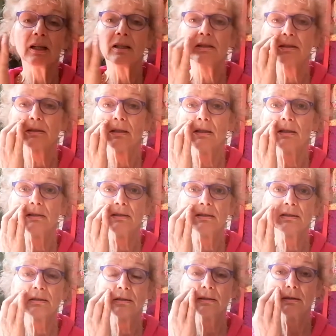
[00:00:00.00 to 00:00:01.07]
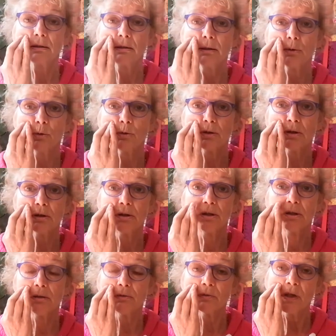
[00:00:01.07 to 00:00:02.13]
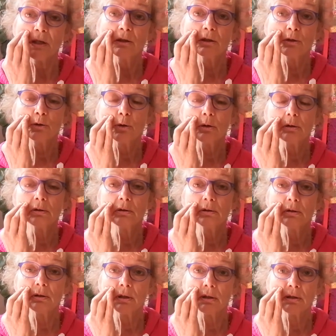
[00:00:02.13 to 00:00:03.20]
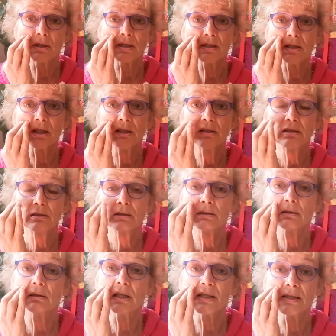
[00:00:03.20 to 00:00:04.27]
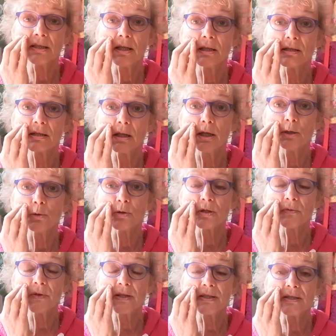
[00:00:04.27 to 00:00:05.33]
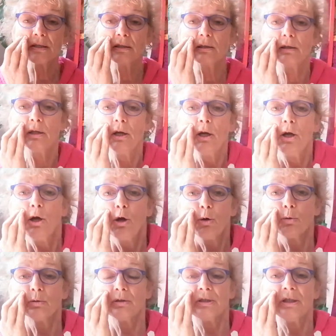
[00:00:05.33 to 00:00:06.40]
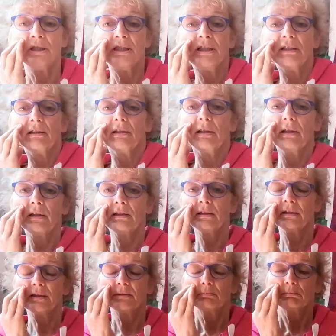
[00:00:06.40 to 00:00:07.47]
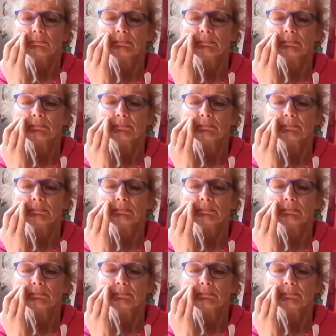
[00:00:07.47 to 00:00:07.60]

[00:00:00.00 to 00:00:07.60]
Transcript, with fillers: die rechte Hand unter den Wangenknochen an das rechte SES 21 e und die linke Hand